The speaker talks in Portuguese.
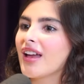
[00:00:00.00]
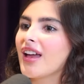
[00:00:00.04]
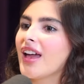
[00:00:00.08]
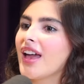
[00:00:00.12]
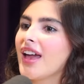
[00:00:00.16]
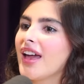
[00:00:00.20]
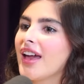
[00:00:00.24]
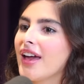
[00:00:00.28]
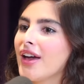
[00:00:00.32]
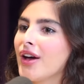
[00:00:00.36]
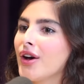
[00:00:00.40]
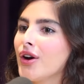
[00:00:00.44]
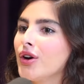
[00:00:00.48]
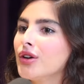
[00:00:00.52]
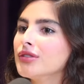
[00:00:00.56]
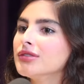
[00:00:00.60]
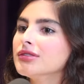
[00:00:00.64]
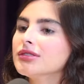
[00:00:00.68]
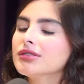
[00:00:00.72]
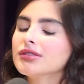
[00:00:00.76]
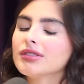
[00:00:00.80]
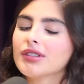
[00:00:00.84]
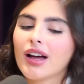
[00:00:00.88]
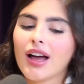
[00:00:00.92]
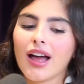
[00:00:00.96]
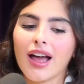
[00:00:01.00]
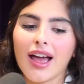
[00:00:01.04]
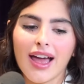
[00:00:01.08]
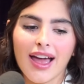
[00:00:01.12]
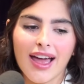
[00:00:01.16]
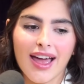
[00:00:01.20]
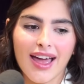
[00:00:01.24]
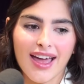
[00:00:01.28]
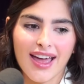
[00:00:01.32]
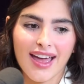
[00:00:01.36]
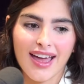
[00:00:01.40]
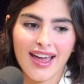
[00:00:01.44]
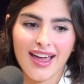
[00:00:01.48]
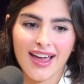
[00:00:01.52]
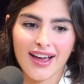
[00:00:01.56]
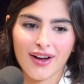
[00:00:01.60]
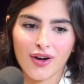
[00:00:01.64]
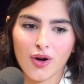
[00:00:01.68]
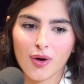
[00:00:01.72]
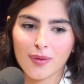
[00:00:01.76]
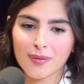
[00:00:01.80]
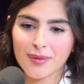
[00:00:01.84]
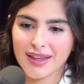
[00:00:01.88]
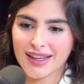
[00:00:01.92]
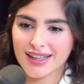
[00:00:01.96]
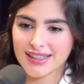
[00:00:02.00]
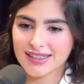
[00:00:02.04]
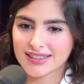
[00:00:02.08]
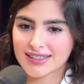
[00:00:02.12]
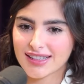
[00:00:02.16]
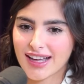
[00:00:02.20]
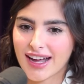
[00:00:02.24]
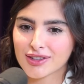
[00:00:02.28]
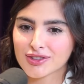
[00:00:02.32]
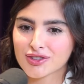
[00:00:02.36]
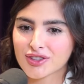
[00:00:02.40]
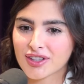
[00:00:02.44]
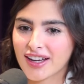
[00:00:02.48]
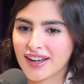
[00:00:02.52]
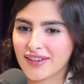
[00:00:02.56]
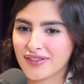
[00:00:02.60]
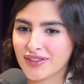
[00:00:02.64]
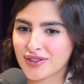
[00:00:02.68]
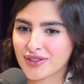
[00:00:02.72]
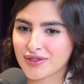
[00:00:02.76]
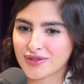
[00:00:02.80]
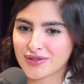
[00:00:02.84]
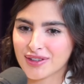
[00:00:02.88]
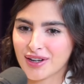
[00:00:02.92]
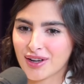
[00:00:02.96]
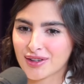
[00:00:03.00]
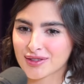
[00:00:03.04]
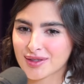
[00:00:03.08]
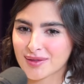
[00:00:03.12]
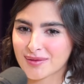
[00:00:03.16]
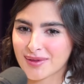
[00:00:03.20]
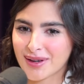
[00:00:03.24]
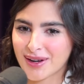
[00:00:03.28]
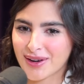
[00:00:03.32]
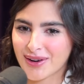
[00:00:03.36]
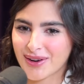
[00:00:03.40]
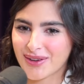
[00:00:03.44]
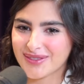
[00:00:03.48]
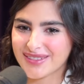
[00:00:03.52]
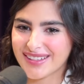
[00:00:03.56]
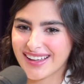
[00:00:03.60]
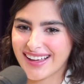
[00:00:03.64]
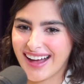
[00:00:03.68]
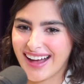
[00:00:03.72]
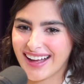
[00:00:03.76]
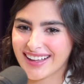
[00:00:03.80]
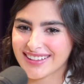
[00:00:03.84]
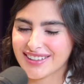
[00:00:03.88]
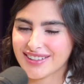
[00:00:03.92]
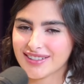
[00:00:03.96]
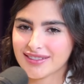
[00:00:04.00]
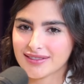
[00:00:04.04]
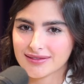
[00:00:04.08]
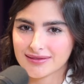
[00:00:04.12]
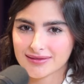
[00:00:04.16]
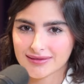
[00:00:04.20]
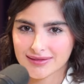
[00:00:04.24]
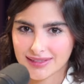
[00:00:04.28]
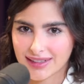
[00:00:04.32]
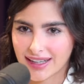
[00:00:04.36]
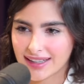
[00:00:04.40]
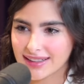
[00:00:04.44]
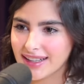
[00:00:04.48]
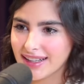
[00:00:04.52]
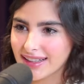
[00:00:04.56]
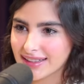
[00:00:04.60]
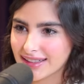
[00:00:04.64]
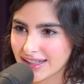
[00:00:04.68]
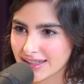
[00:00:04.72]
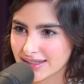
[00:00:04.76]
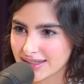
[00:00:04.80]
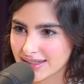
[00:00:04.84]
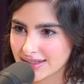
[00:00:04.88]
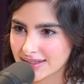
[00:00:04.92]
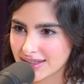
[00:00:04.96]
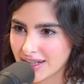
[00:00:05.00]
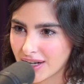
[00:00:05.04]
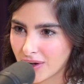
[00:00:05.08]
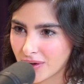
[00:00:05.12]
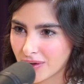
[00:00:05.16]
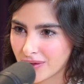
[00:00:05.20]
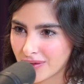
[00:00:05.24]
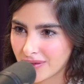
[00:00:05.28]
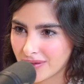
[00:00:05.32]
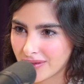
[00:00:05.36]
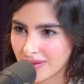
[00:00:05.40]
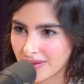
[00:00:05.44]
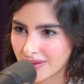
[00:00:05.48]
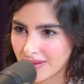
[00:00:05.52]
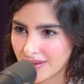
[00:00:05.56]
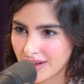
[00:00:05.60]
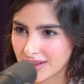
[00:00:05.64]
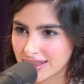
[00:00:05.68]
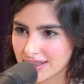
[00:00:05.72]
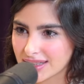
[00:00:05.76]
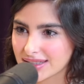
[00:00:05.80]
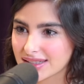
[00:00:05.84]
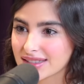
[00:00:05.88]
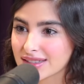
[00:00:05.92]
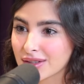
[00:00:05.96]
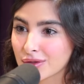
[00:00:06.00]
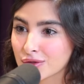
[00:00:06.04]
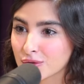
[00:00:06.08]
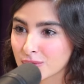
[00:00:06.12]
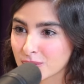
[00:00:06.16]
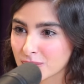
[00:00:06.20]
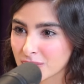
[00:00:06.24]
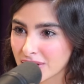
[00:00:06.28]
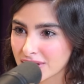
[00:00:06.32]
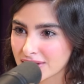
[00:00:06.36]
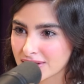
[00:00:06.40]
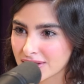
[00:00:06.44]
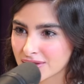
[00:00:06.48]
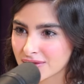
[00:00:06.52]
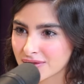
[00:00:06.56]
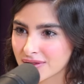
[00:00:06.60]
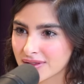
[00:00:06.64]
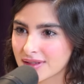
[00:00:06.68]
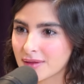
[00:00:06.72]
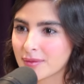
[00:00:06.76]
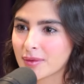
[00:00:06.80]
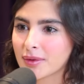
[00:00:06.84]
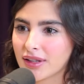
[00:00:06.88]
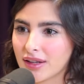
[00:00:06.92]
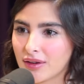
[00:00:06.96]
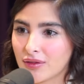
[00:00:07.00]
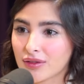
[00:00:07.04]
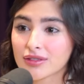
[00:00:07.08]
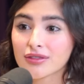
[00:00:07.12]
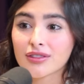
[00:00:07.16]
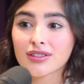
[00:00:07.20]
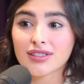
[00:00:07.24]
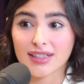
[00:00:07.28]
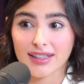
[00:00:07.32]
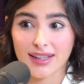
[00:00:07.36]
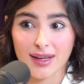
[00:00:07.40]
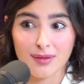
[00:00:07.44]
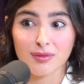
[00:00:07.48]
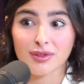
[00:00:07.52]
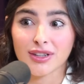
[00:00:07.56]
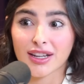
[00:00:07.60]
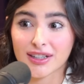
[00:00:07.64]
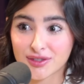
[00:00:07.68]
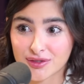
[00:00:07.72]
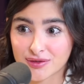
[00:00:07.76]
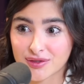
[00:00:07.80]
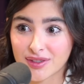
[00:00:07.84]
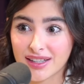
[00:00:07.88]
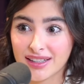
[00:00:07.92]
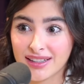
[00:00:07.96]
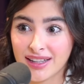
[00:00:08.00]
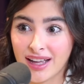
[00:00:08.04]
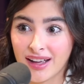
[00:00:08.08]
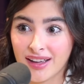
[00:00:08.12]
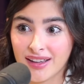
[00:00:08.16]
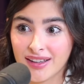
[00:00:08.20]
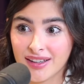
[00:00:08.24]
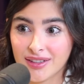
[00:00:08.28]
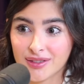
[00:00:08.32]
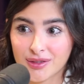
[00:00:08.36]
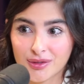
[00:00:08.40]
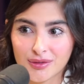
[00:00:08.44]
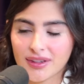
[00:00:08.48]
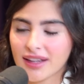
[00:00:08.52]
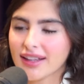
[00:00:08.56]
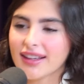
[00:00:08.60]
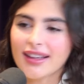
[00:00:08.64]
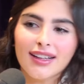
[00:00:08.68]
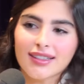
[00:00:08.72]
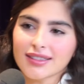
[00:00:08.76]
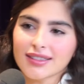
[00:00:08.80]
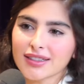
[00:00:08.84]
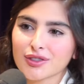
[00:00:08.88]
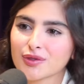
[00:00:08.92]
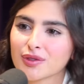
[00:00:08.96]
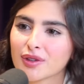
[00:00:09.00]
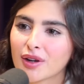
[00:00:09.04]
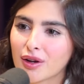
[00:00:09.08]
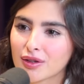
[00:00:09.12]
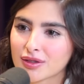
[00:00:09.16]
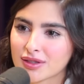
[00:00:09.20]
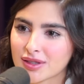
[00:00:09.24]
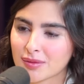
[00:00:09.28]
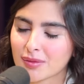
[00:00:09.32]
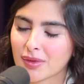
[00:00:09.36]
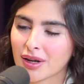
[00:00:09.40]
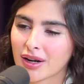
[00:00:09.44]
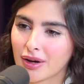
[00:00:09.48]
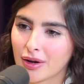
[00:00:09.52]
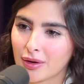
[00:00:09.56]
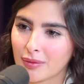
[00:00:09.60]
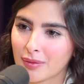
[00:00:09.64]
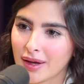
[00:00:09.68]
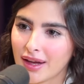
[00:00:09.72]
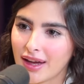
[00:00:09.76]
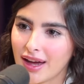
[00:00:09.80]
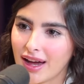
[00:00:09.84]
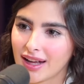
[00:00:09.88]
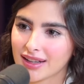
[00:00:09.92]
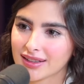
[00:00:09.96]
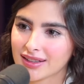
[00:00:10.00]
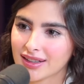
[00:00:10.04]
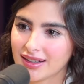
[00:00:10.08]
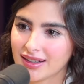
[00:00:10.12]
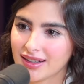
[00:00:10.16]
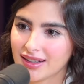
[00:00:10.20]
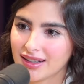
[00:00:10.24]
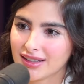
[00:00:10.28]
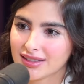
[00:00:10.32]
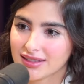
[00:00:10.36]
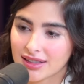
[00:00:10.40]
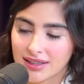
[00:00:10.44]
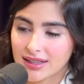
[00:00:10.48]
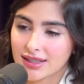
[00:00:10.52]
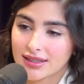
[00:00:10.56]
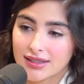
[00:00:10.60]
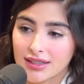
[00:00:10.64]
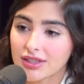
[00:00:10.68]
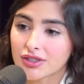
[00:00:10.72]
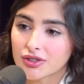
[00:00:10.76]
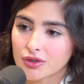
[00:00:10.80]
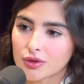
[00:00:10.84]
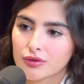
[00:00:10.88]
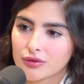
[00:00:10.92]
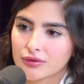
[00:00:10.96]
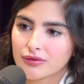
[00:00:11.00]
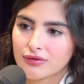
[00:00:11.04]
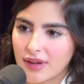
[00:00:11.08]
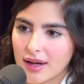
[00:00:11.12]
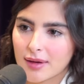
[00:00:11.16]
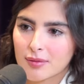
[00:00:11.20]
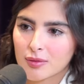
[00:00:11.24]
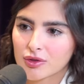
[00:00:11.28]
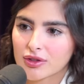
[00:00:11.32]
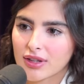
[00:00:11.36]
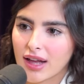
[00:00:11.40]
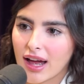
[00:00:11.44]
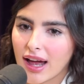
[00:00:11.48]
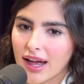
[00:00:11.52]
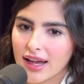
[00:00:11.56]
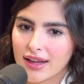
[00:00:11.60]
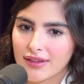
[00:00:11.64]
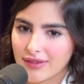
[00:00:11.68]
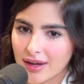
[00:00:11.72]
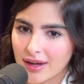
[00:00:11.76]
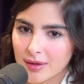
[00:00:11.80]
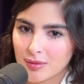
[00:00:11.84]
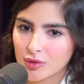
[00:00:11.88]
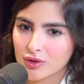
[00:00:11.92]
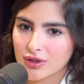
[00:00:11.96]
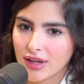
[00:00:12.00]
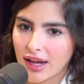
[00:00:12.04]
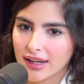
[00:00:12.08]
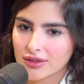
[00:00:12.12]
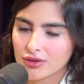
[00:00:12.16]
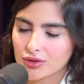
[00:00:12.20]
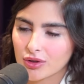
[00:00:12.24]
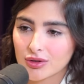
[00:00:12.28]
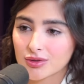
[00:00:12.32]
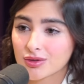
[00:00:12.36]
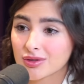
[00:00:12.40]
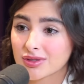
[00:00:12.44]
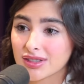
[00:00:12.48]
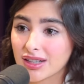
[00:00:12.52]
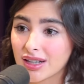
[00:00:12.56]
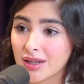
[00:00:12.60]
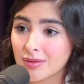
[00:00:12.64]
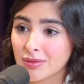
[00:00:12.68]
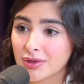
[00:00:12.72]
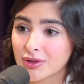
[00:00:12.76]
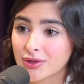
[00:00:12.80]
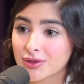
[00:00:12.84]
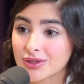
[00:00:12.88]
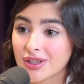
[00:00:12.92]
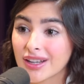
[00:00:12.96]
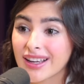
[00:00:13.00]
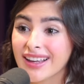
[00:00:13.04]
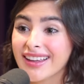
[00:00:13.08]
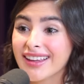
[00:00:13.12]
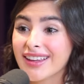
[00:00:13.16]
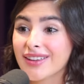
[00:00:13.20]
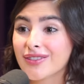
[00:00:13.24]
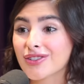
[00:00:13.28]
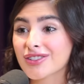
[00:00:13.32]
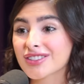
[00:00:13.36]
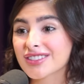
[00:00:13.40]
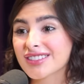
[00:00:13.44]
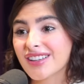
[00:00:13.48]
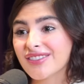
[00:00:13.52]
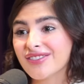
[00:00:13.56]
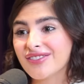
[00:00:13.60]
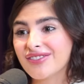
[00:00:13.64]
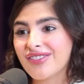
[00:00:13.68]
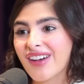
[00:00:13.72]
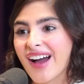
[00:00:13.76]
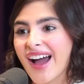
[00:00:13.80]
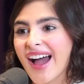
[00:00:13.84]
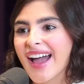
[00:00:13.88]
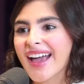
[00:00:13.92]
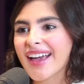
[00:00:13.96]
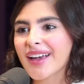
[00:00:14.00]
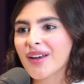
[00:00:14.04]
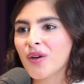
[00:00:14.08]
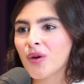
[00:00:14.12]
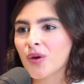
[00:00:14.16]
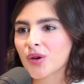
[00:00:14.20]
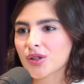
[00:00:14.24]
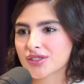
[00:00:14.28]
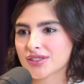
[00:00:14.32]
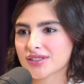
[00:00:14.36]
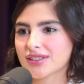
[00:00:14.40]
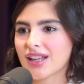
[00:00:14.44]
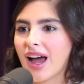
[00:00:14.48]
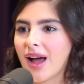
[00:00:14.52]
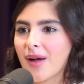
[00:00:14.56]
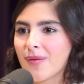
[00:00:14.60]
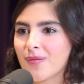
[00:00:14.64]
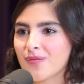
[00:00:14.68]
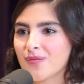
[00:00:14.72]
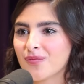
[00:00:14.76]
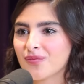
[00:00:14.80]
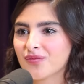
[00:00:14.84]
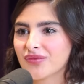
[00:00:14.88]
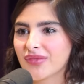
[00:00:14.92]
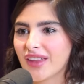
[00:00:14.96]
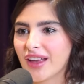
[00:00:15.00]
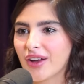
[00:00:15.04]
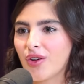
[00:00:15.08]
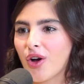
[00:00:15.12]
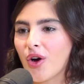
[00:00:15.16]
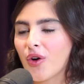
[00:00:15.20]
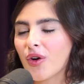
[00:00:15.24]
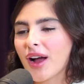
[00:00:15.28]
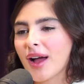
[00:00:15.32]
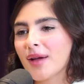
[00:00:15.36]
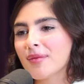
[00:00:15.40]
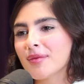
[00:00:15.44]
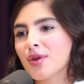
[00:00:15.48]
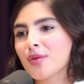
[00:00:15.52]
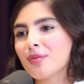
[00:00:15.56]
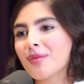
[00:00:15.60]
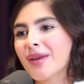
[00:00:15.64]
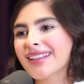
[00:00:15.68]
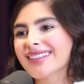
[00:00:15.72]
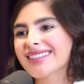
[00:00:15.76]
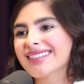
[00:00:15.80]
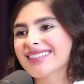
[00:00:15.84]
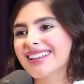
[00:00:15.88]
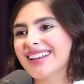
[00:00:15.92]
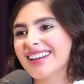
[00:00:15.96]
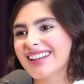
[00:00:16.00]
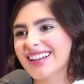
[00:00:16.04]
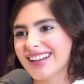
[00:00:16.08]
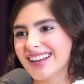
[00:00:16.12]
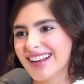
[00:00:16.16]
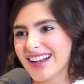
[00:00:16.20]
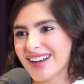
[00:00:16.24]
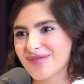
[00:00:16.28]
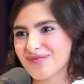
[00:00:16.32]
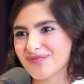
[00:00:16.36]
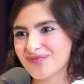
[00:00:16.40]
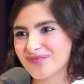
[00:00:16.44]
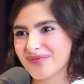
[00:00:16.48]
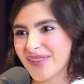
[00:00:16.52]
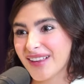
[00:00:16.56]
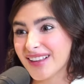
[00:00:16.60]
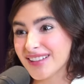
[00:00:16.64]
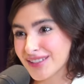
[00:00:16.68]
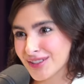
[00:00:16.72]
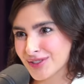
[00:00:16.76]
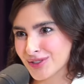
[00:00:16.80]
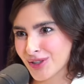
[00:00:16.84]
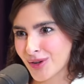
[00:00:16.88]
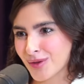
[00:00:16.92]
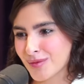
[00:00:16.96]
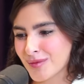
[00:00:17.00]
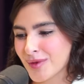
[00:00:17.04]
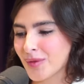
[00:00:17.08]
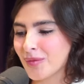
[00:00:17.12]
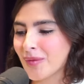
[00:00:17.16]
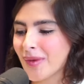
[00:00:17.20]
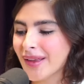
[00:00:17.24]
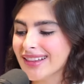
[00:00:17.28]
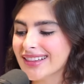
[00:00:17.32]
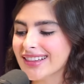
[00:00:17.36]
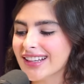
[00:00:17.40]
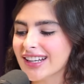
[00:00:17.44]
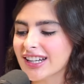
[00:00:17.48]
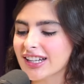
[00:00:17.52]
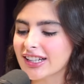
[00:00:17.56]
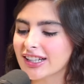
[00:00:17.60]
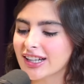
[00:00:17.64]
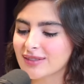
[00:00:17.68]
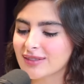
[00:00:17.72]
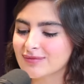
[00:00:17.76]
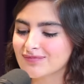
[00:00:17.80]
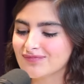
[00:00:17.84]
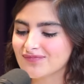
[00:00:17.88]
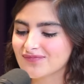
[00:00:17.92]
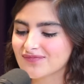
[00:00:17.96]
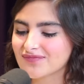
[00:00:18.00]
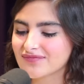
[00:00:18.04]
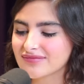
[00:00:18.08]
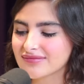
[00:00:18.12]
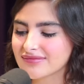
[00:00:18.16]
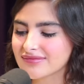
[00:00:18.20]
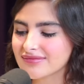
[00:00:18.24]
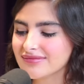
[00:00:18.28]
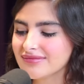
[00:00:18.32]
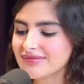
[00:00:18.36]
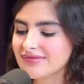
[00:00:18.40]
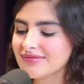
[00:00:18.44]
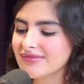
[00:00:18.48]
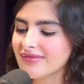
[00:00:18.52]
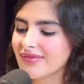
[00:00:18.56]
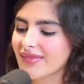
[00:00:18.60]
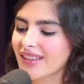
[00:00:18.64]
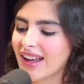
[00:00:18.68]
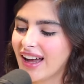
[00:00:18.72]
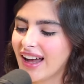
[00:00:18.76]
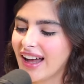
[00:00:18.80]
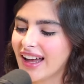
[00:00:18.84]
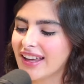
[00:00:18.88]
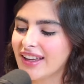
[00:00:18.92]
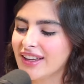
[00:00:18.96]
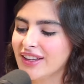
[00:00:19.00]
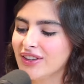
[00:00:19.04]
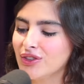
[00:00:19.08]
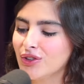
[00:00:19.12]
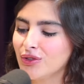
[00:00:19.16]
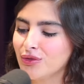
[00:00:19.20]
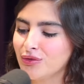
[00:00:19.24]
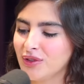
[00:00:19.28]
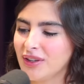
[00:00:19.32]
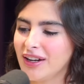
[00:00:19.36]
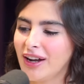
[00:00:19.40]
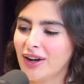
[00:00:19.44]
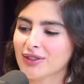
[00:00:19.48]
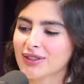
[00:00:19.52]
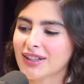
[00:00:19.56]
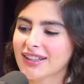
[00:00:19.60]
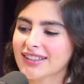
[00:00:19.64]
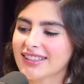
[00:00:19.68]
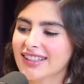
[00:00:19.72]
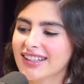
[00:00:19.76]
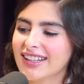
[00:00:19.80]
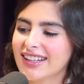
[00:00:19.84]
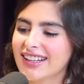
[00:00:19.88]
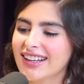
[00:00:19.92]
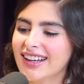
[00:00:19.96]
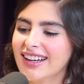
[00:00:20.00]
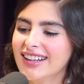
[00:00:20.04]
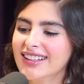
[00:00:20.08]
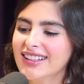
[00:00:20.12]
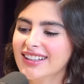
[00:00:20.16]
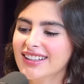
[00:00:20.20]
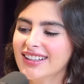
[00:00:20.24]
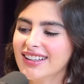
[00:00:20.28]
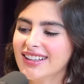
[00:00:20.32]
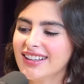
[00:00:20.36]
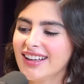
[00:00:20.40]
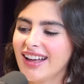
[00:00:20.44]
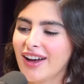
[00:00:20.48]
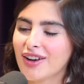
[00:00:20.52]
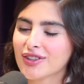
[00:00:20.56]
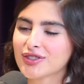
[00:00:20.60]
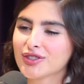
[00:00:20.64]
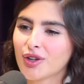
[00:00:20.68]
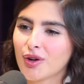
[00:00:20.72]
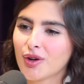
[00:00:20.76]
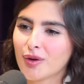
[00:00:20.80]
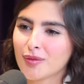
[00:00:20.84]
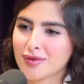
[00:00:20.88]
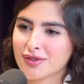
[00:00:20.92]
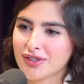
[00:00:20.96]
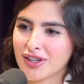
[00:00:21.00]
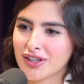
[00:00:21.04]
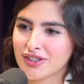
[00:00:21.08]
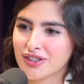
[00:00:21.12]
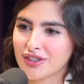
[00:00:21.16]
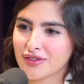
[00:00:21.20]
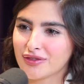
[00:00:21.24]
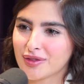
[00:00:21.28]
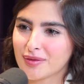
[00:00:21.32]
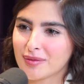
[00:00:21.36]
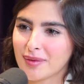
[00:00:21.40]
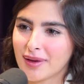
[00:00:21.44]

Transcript: eu é, comia certo, chegava no final de semana comia errado cadê a decisão? A decisão de mudança de vida. Porque quando você quer mudar de vida, não tem essa de final de semana comer é errado. Você decidiu, vai mudar e vai mudar em todos os âmbitos e você vai gostar. É igual o caminho, uma trilha. Pensa só comigo, uma trilha. Aí no final da trilha é o seu objetivo,